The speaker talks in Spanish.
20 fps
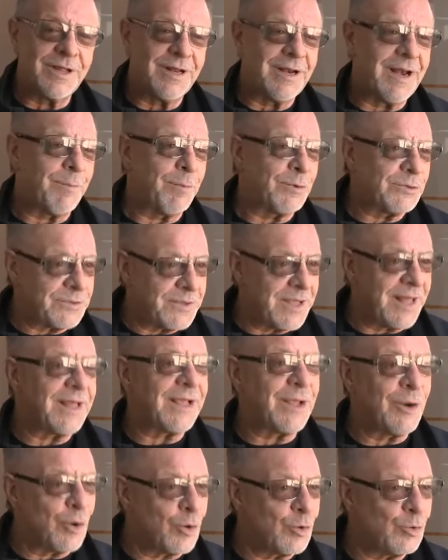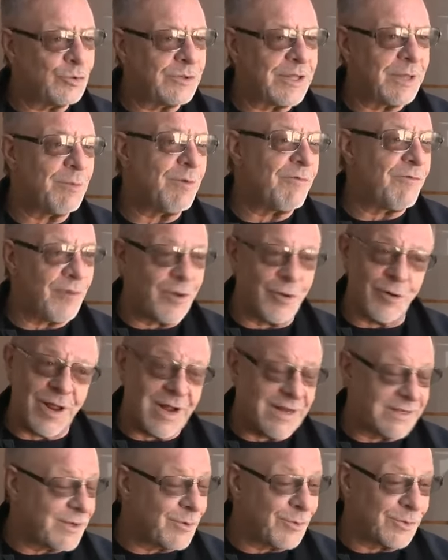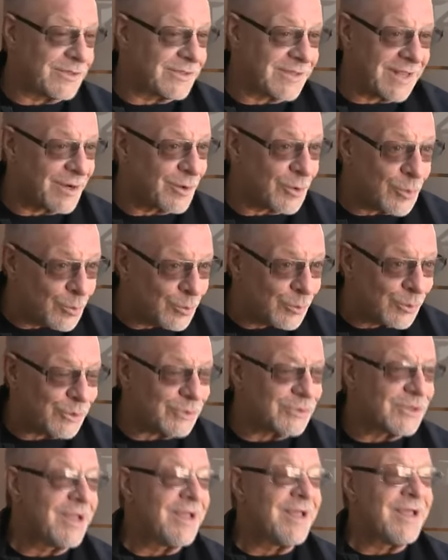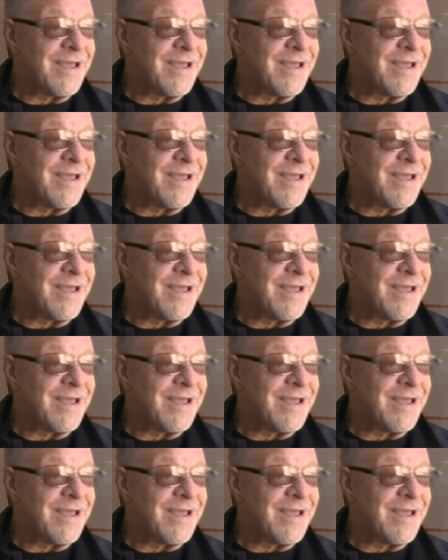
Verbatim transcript: la posibilidad de que nos juntemos fue organizar un recital juntos.